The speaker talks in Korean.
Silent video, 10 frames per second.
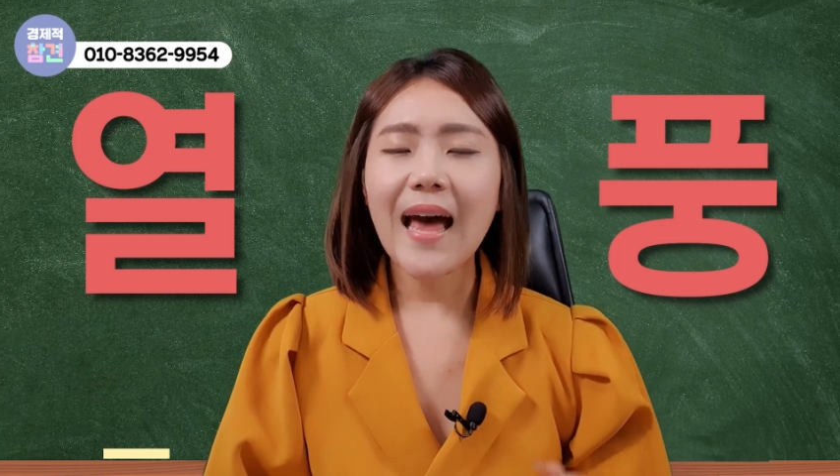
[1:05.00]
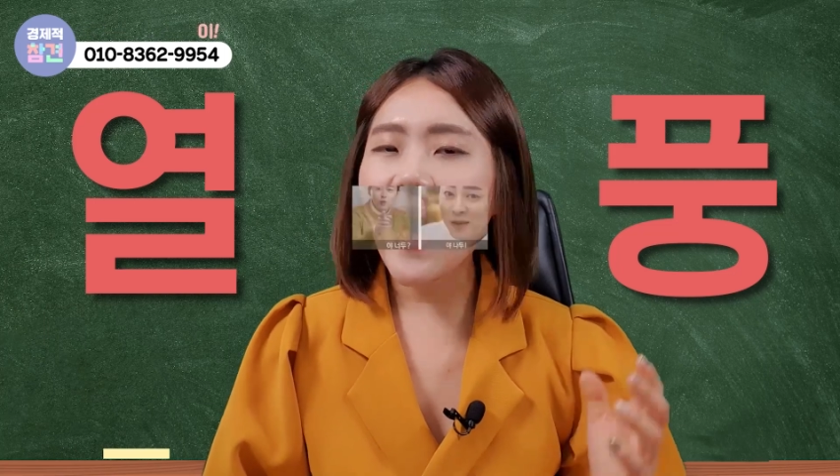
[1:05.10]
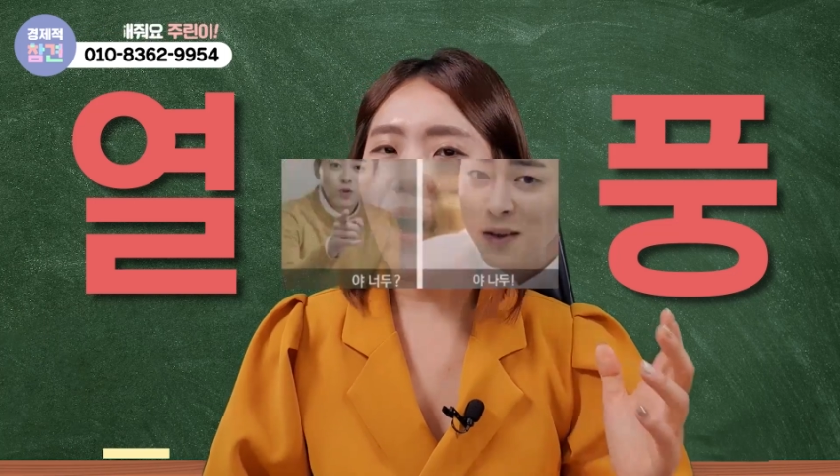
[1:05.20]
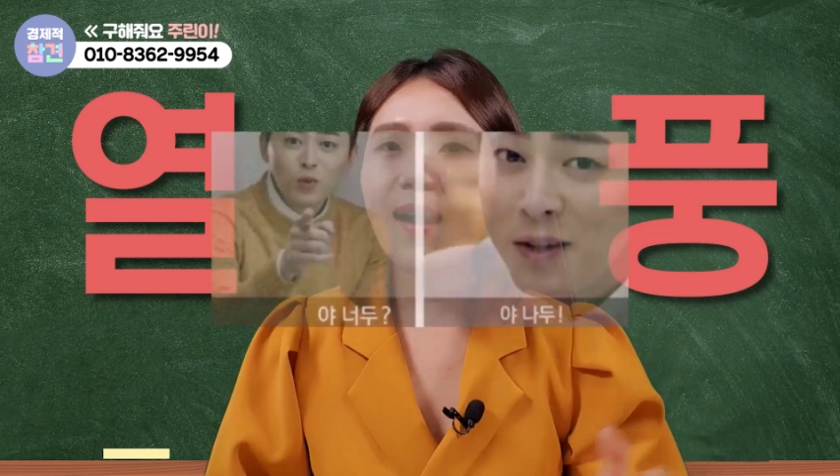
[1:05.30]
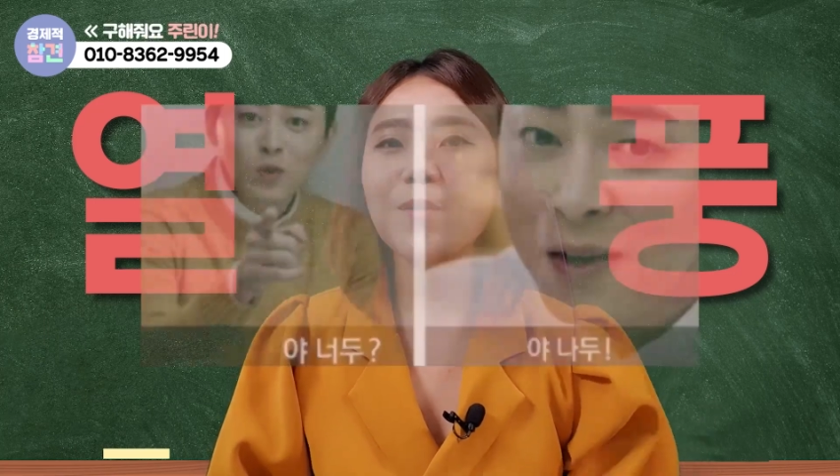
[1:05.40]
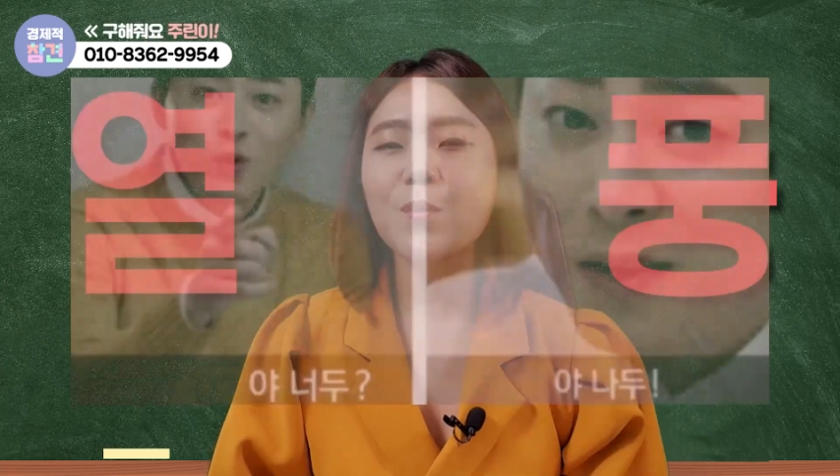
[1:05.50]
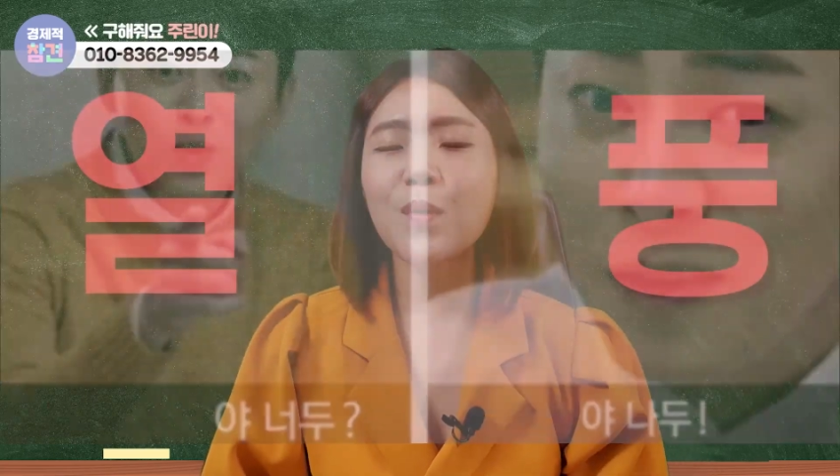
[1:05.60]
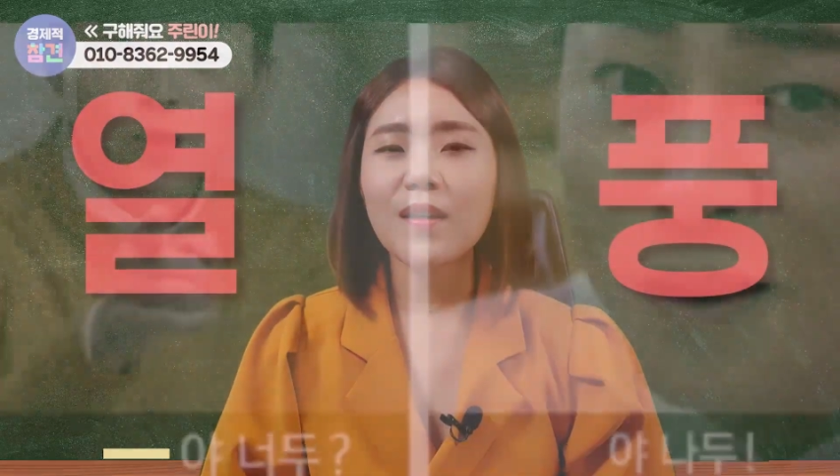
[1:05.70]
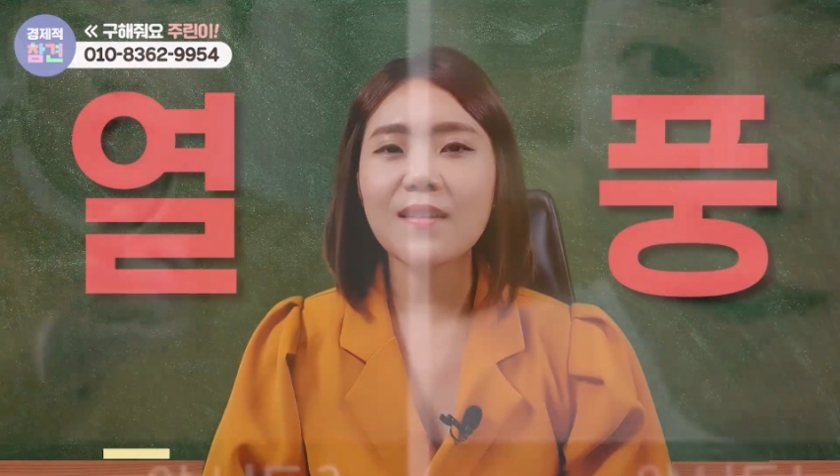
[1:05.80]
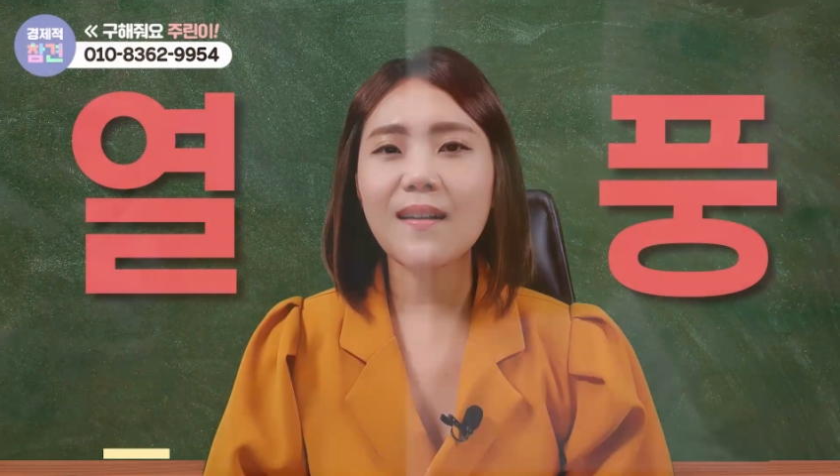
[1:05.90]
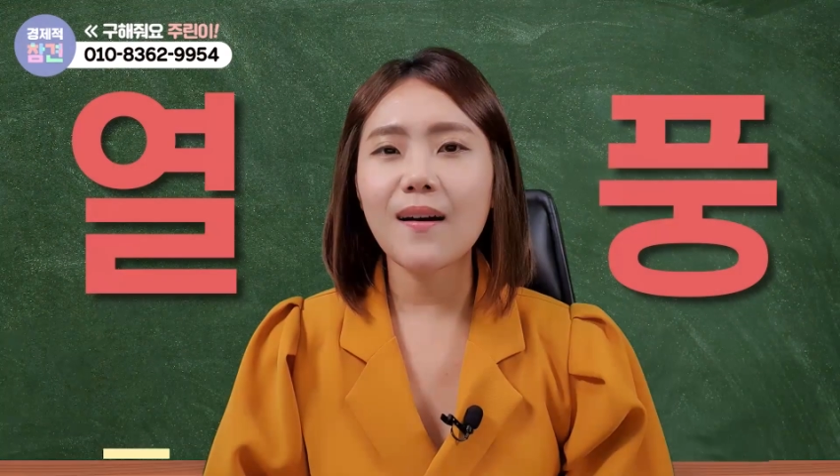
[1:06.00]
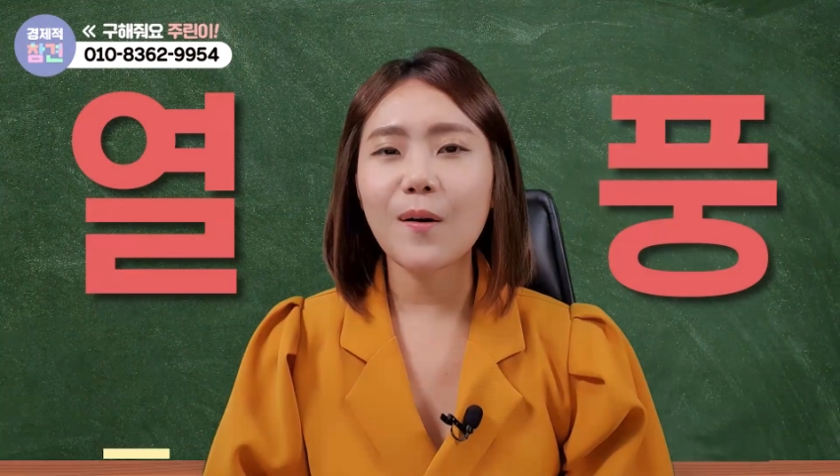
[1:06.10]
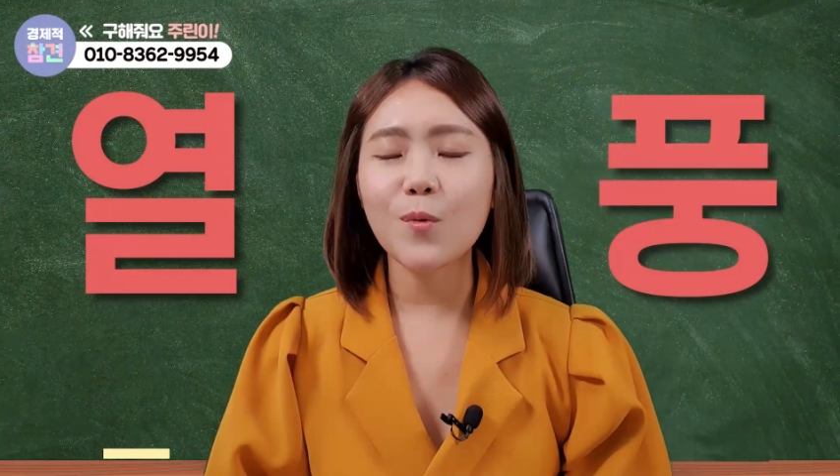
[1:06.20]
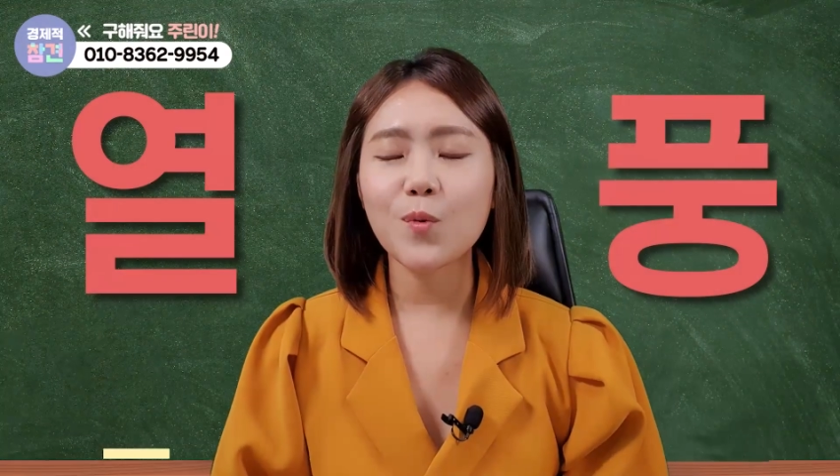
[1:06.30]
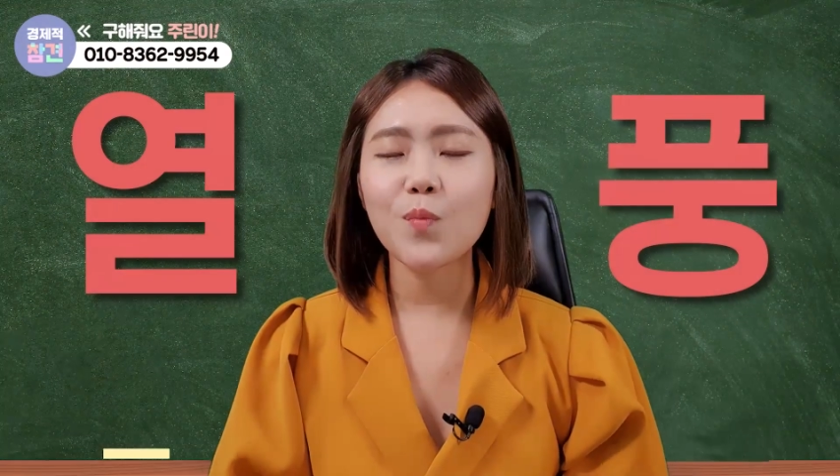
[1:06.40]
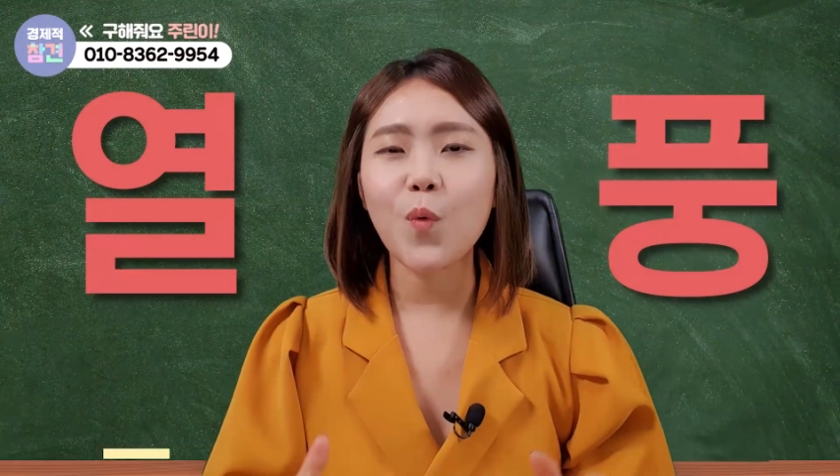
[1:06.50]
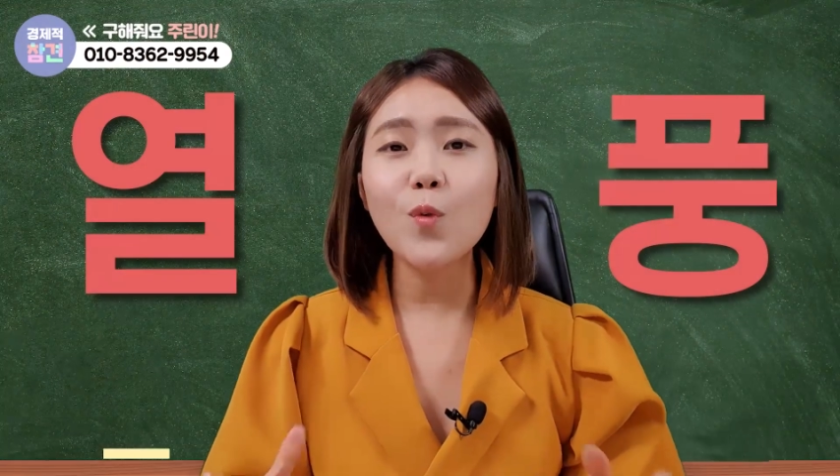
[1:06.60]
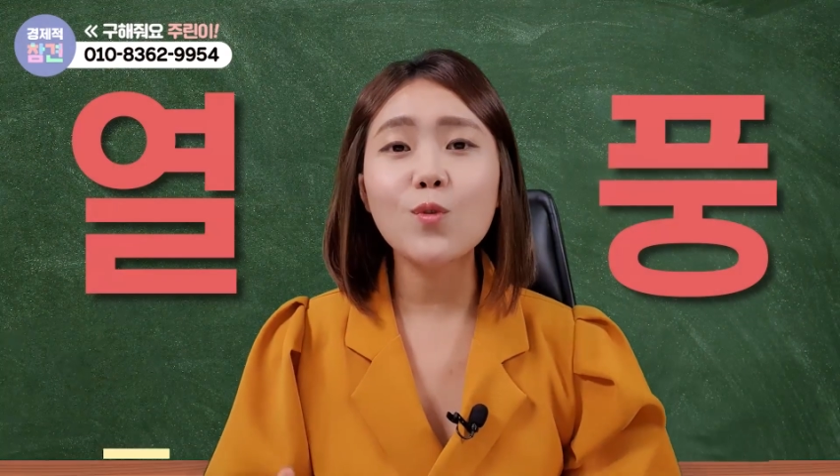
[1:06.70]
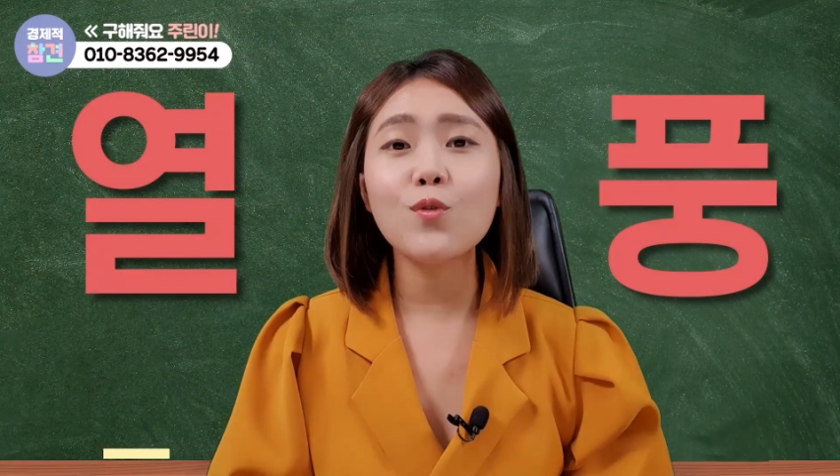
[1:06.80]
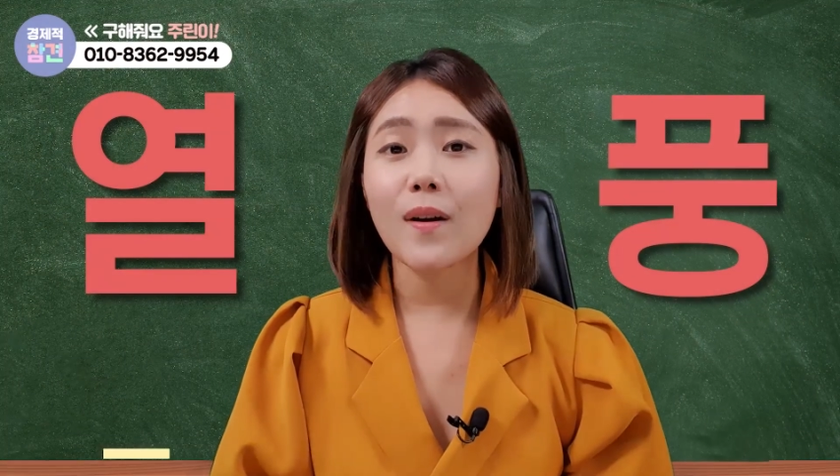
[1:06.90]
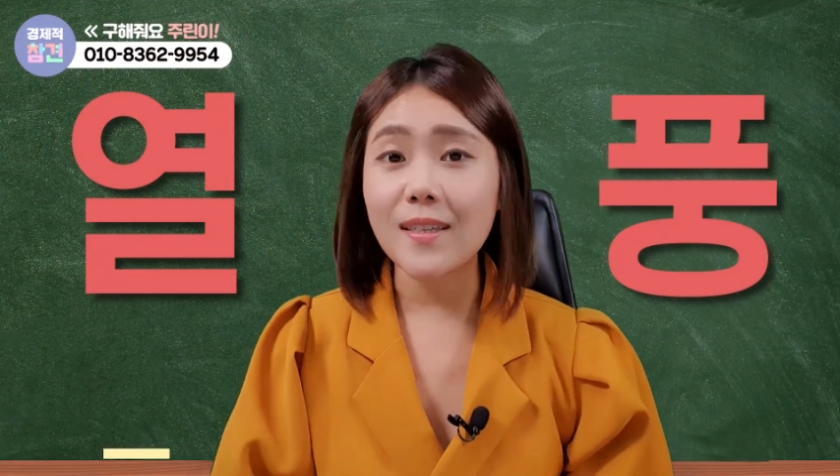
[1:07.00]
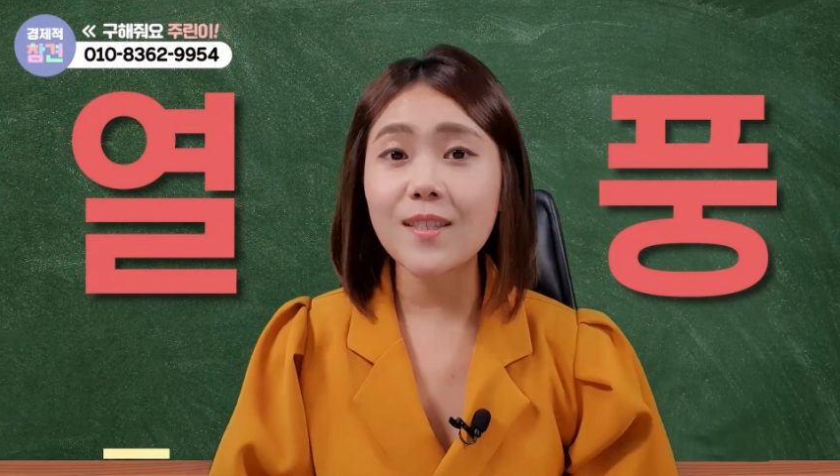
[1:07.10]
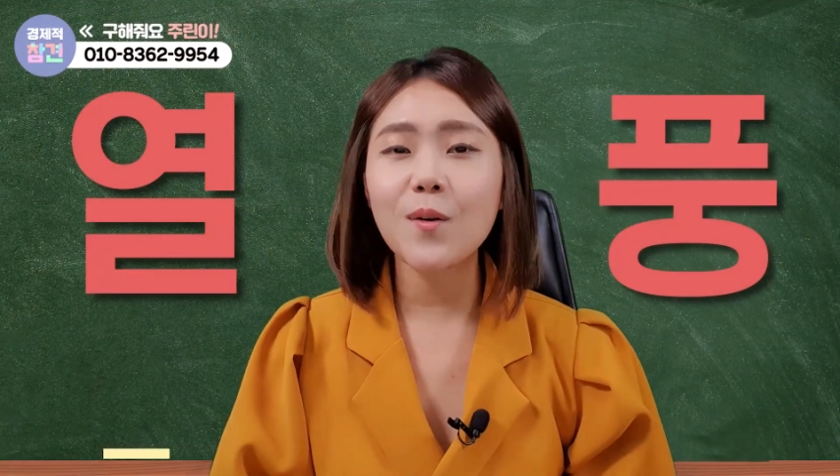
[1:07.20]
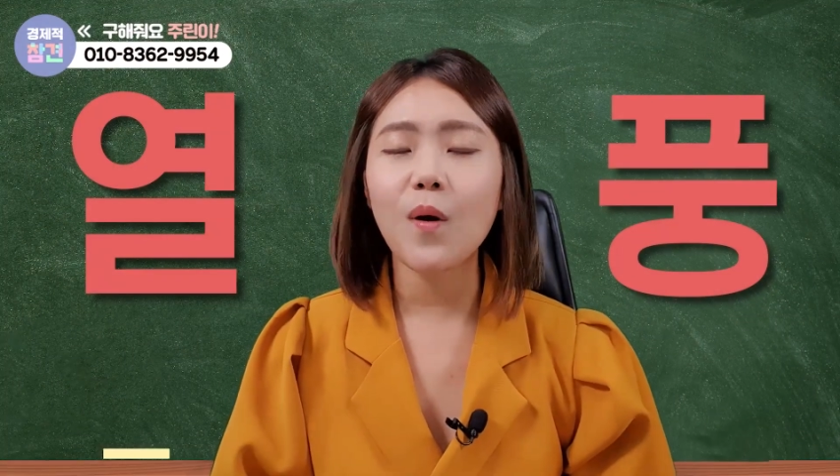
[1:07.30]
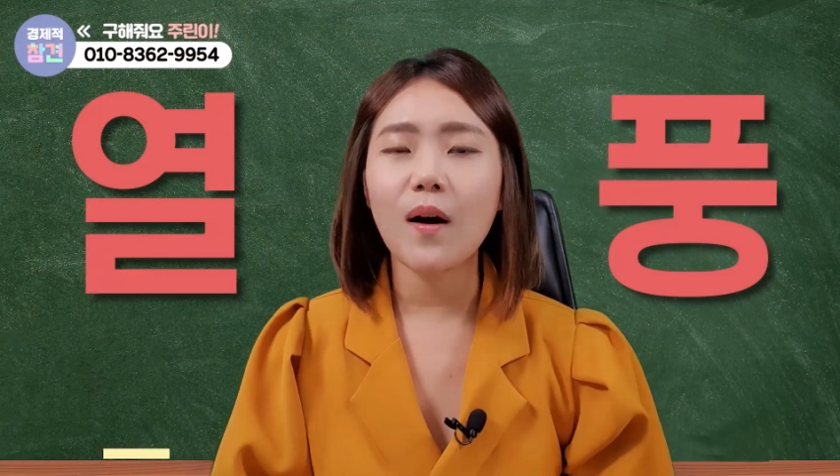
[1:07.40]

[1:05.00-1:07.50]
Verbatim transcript: 다 가지고 계시다라고 좀 볼 수가 있을 것